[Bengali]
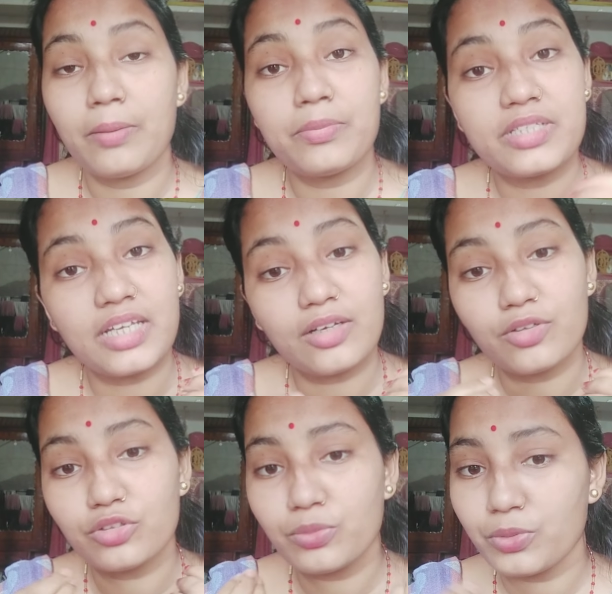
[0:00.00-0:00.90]

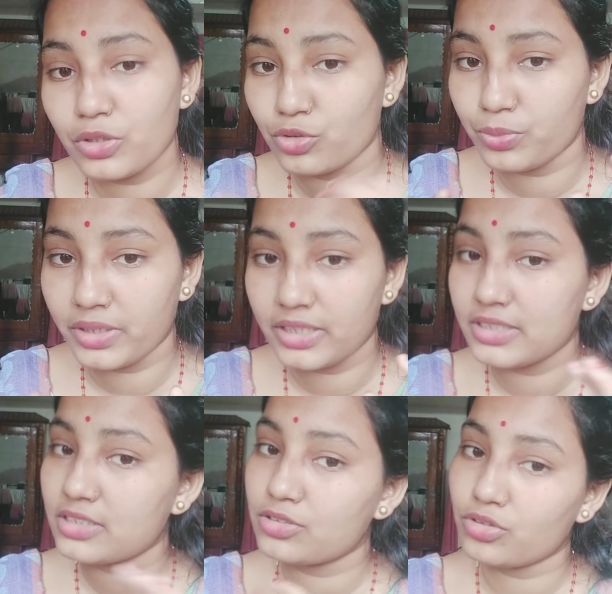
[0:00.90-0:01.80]
বিশালগড় তো পুরো ডুবে
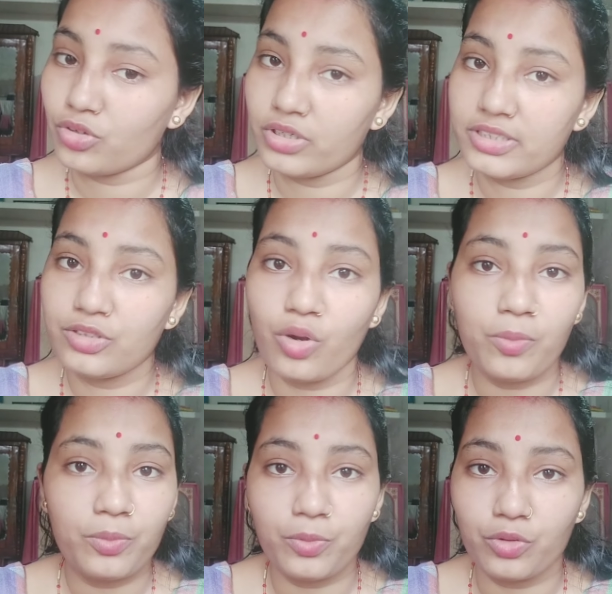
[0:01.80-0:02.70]
গেছে অলরেডি
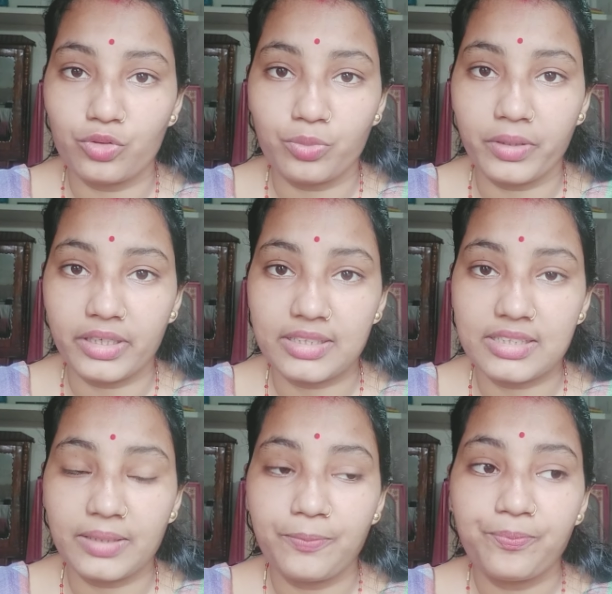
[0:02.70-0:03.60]
অমরপুরও ডুবে গেছে